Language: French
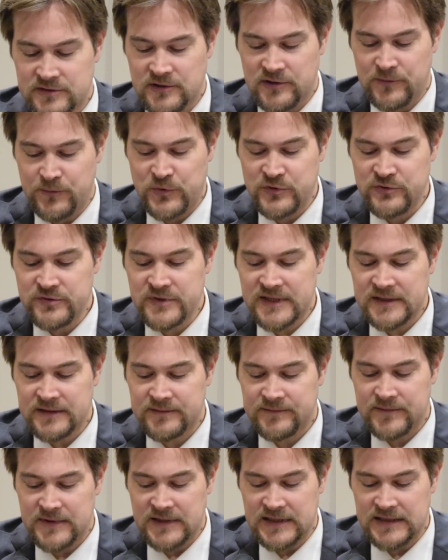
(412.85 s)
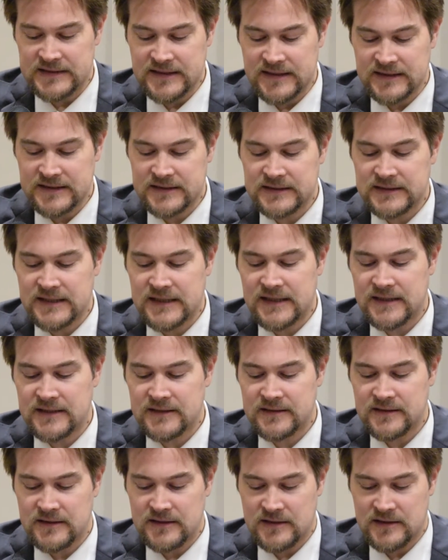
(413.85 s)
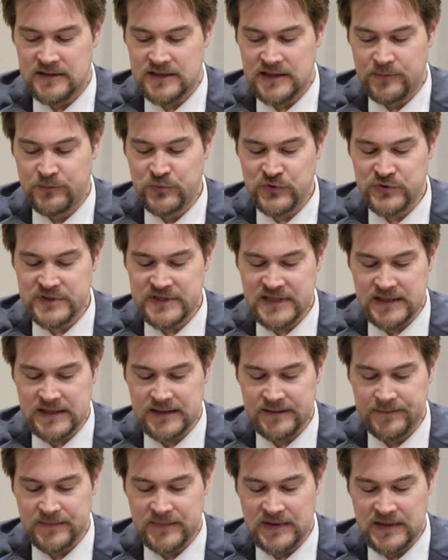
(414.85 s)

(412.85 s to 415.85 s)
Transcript: Le PNUE est en train d'appuyer